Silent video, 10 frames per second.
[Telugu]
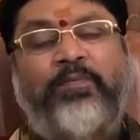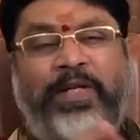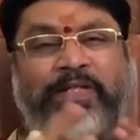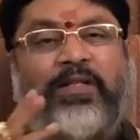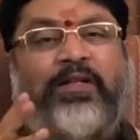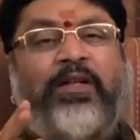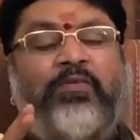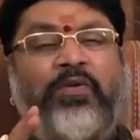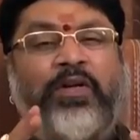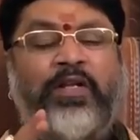మెడిసిన్
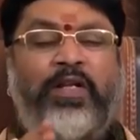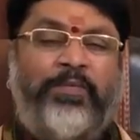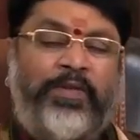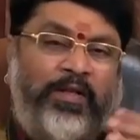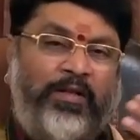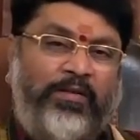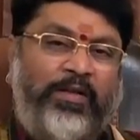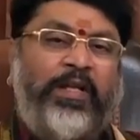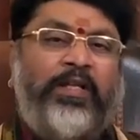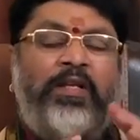అనుకోండి లేకపోతే
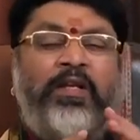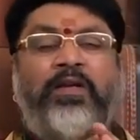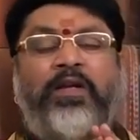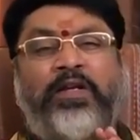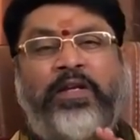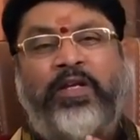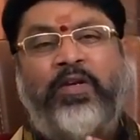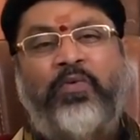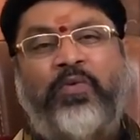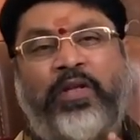ఇంకేదైనా నీట్
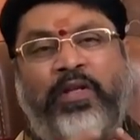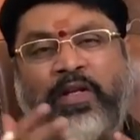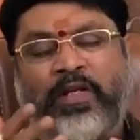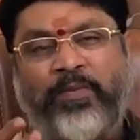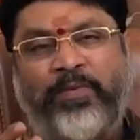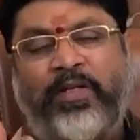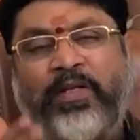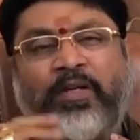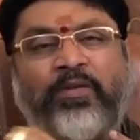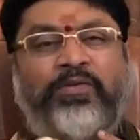అనుకోండి నీట్ కాకపోతే
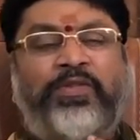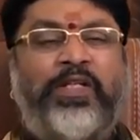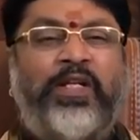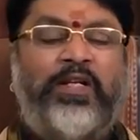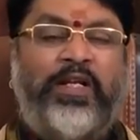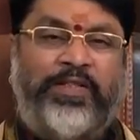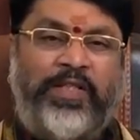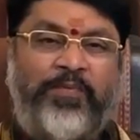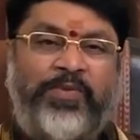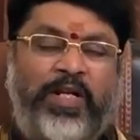ఇంకేదో జీఏ
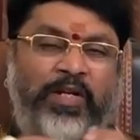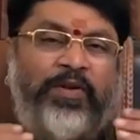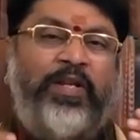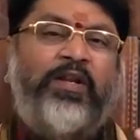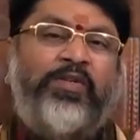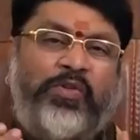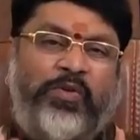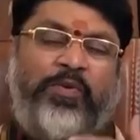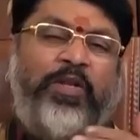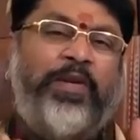ఎగ్జామ్స్ ఇలాంటివన్నీ
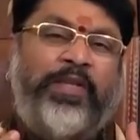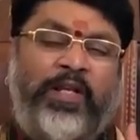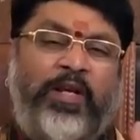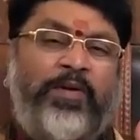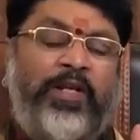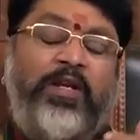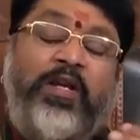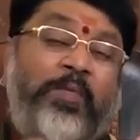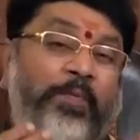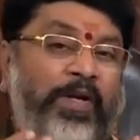రాస్తారు మొదలు పెడతారు కాబట్టి
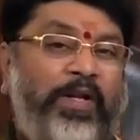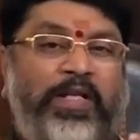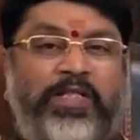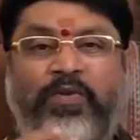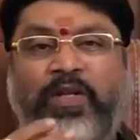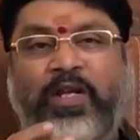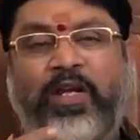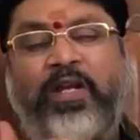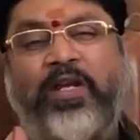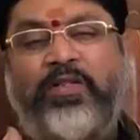మకర రాశి వారికి
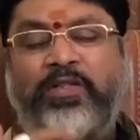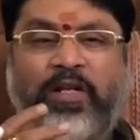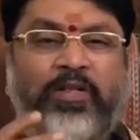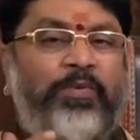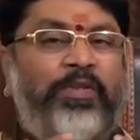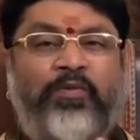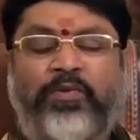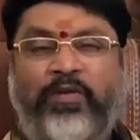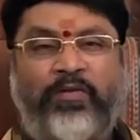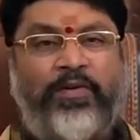చాలా అద్భుతంగా
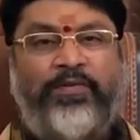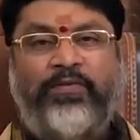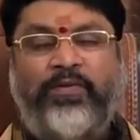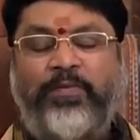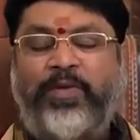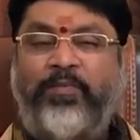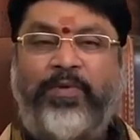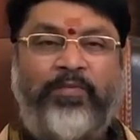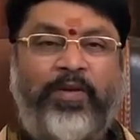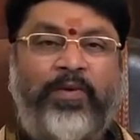ఉండే అవకాశం కాబట్టి
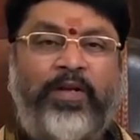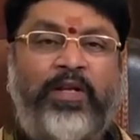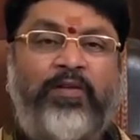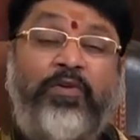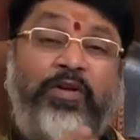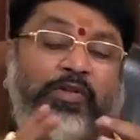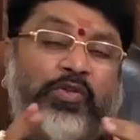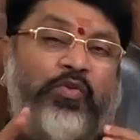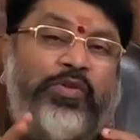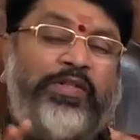మొత్తం భయపడక్కలే వీరు
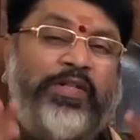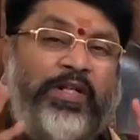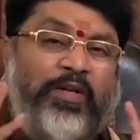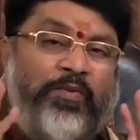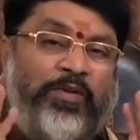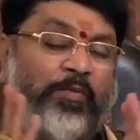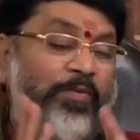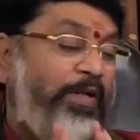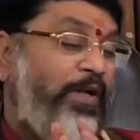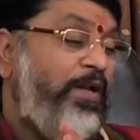చేసుకోవాల్సింది ఏంటంటే
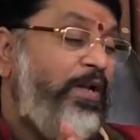మొట్టమొదట